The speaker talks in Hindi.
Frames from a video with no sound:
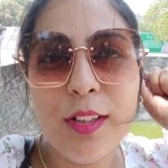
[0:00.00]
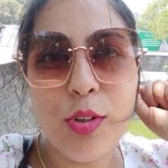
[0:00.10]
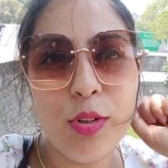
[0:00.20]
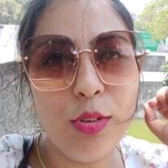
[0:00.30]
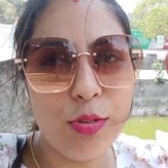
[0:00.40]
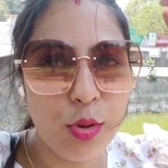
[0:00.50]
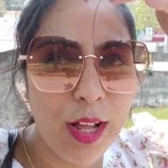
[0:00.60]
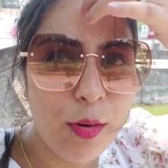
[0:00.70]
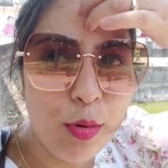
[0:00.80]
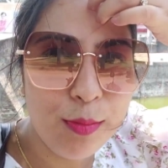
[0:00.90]
तो
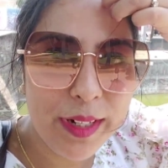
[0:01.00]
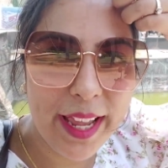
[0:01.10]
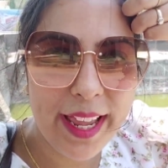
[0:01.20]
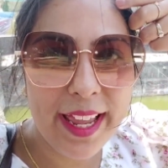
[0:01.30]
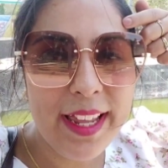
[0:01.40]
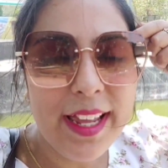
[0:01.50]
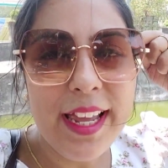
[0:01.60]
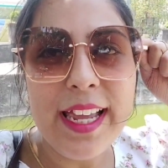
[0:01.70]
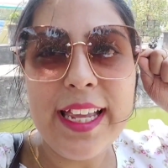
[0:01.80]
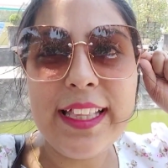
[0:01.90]
थोड़ा घूम रहे हैं
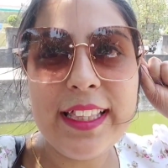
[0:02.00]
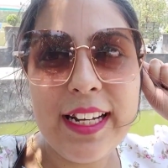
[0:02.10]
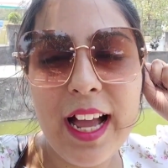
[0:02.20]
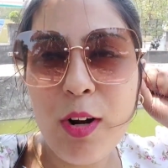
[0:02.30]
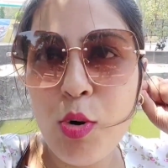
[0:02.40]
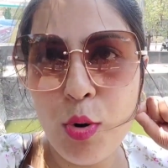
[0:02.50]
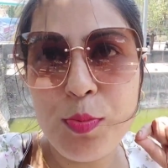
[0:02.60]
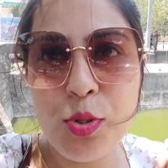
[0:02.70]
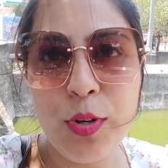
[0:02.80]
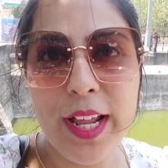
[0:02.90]
इतना
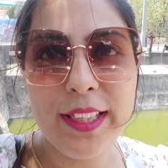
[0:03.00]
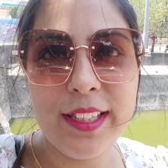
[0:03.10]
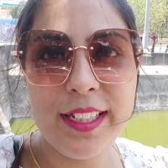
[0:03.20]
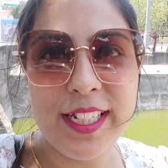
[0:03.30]
खूबसूरत